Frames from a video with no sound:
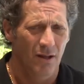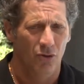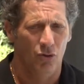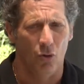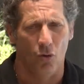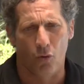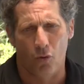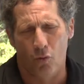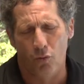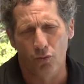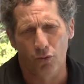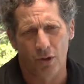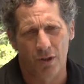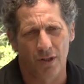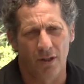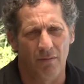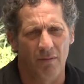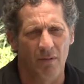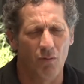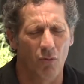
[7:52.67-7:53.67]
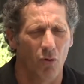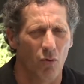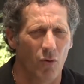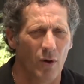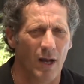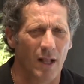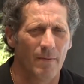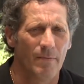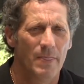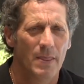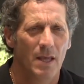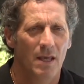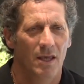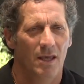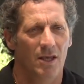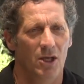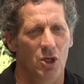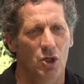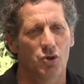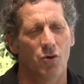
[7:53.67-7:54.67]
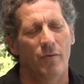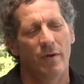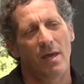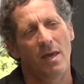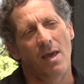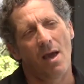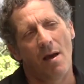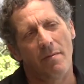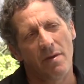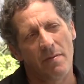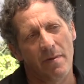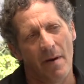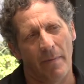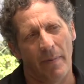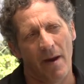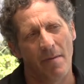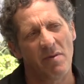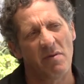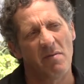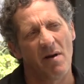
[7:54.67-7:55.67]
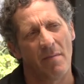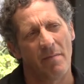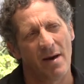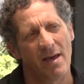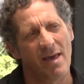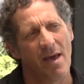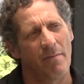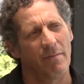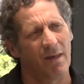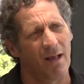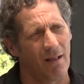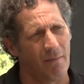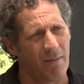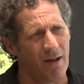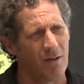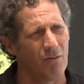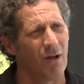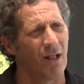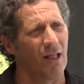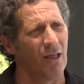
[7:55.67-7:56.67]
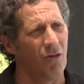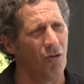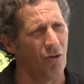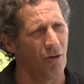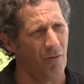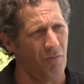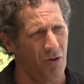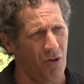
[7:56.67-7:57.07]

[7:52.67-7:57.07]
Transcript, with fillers: todos juntos en el mismo lugar y yo veía a mi papá, a mi mamá y a mi hermano alrededor